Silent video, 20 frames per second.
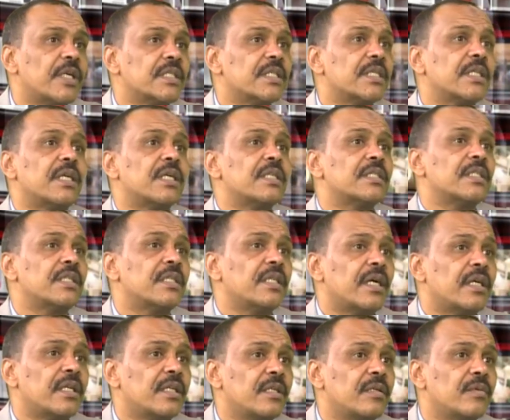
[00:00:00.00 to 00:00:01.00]
هذا هذه
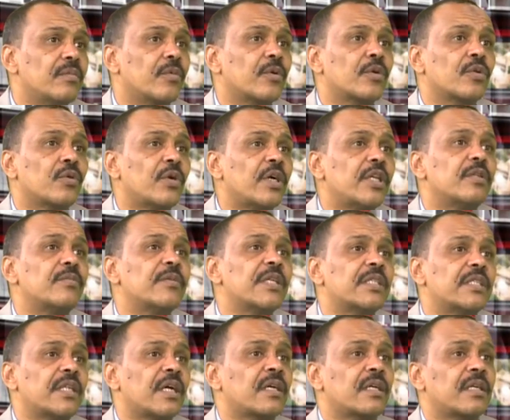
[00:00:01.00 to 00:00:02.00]
يعني برضو واحدة من
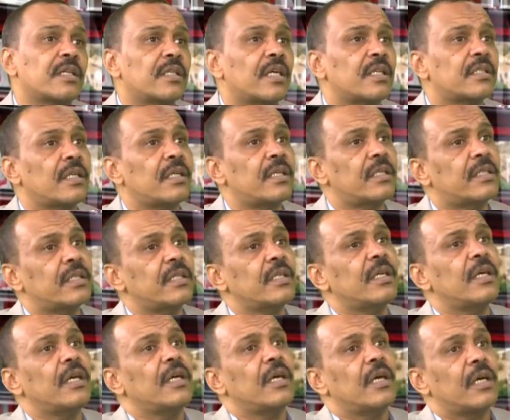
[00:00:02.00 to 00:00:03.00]
التعقيدات التي
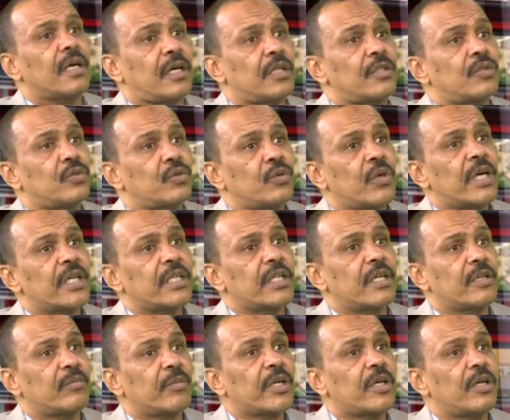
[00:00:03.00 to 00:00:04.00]
قد
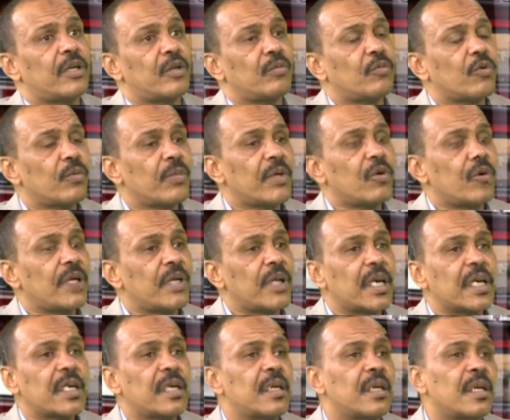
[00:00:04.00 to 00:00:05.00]
تواجه المرحلة المقبلة
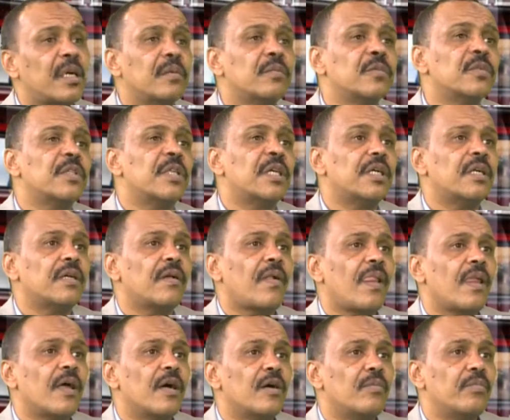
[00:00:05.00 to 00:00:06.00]
ولكن لا بد
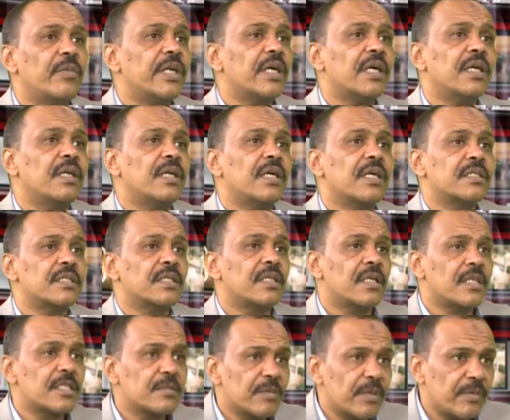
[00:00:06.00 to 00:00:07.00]
من حل هذه
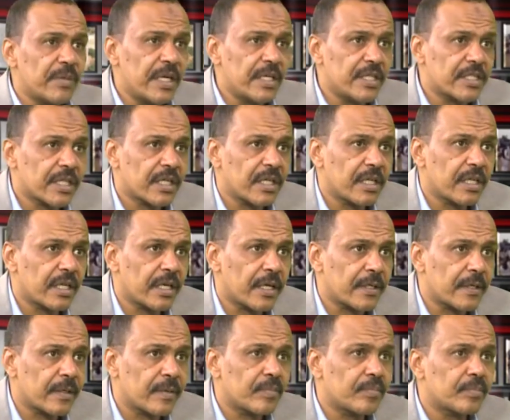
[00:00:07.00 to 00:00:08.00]
الأزمة بأي شكل كان
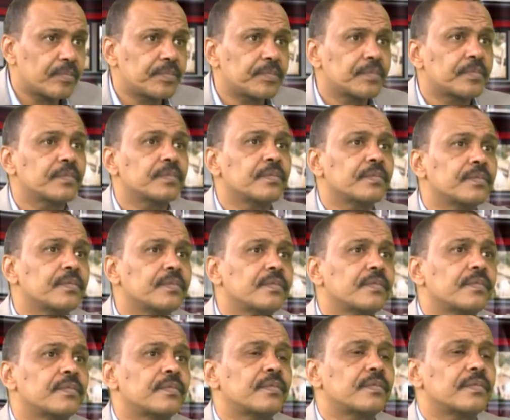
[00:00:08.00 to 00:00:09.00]
طيب أحد
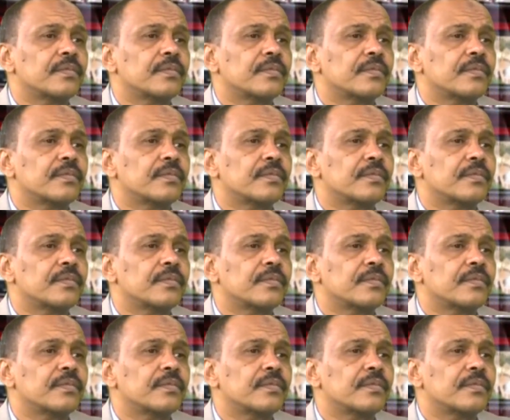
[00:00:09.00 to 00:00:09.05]
قيادة